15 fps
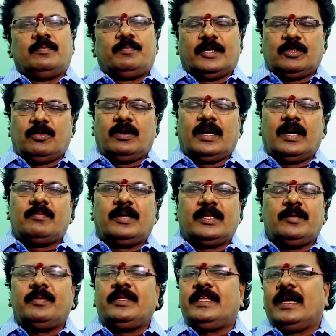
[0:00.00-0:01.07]
பதினொன்றாம்
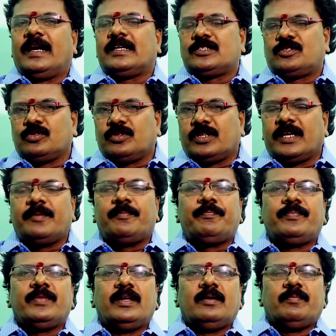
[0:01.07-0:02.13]
அதிபதியாக சுக்கரன்
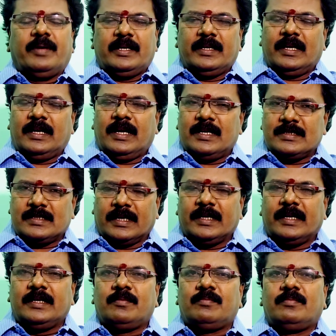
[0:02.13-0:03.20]
பெண்களால்
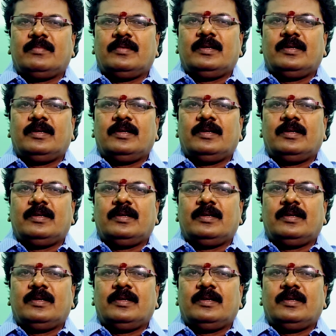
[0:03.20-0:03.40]
சகாயம்